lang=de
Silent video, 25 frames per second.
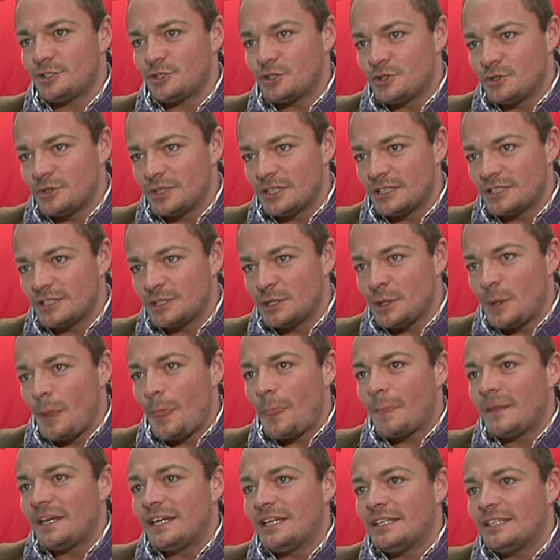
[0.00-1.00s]
geschnürt,
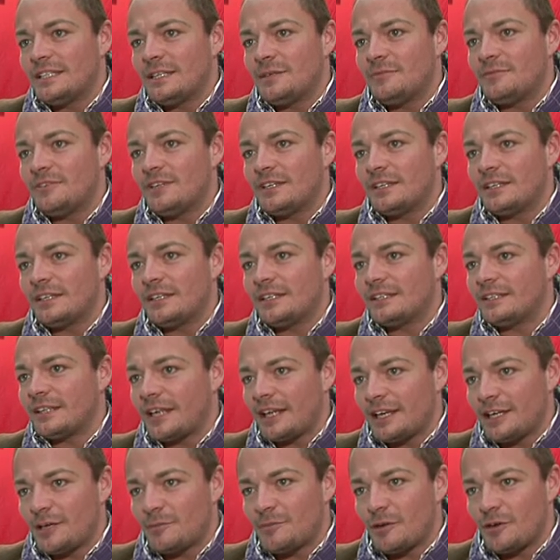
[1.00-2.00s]
in dem wir
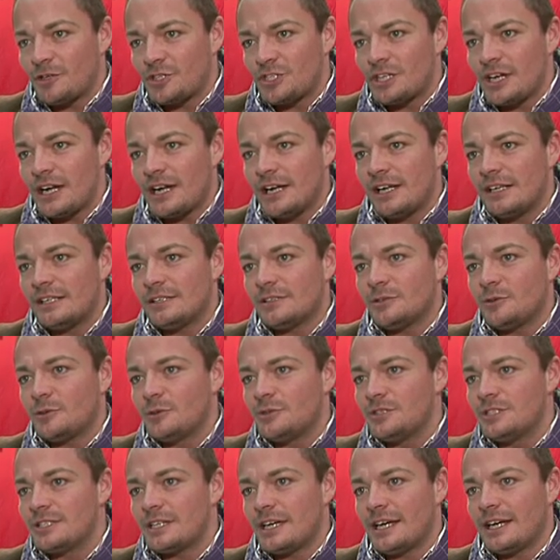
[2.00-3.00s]
Getränkepauschalen
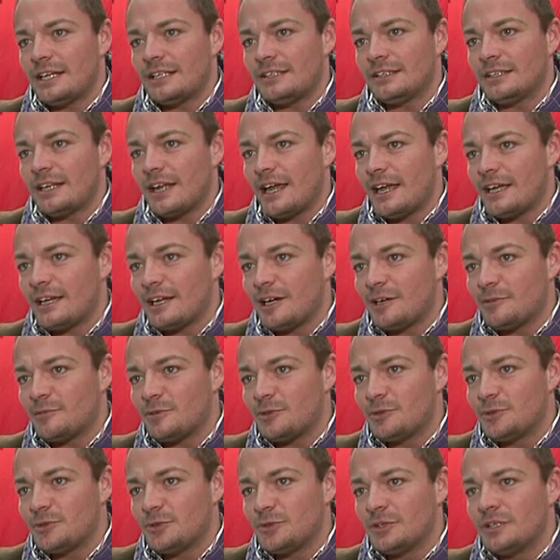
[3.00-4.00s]
und ein
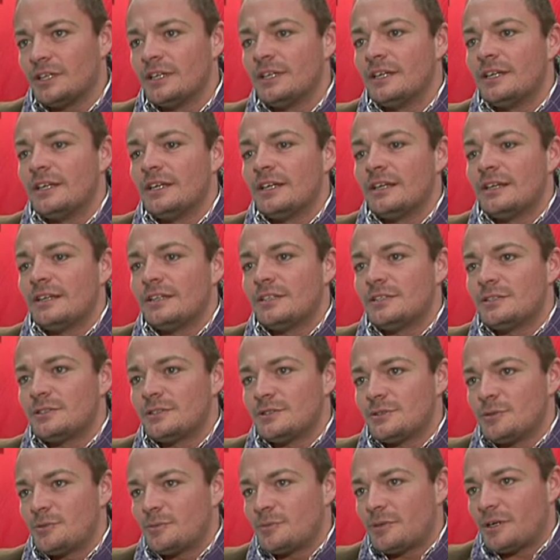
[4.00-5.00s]
Dreigangmenü
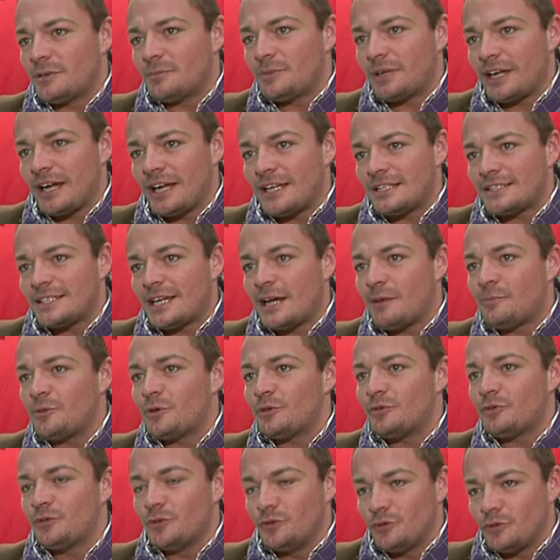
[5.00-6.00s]
zum Preis ab
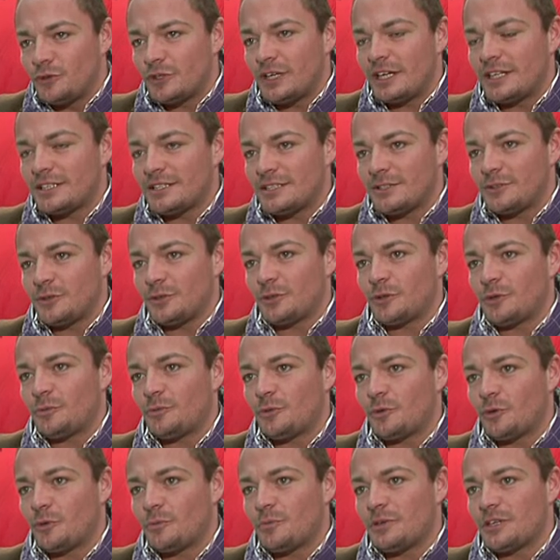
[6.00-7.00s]
85 Euro
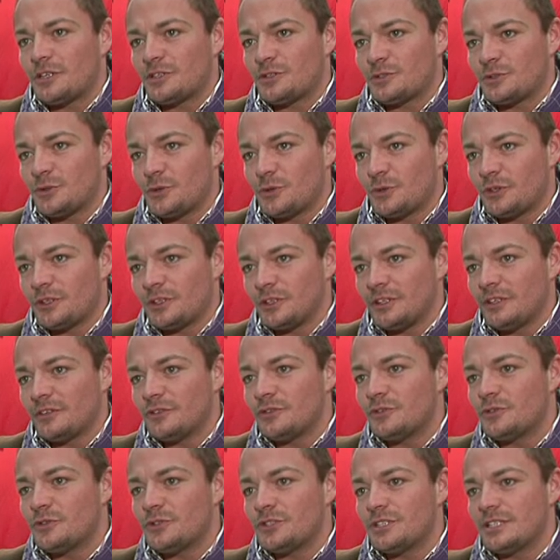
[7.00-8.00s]
pro Person
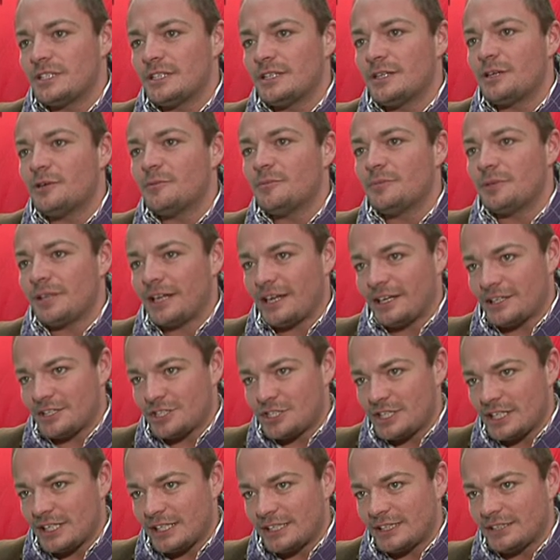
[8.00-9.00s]
für Sie
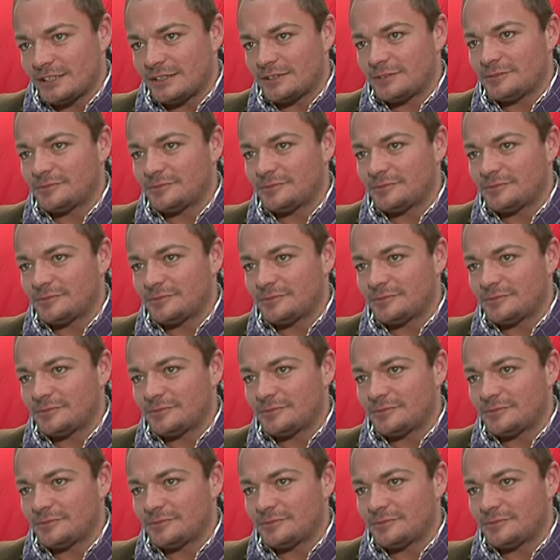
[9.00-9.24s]
bereitstellen.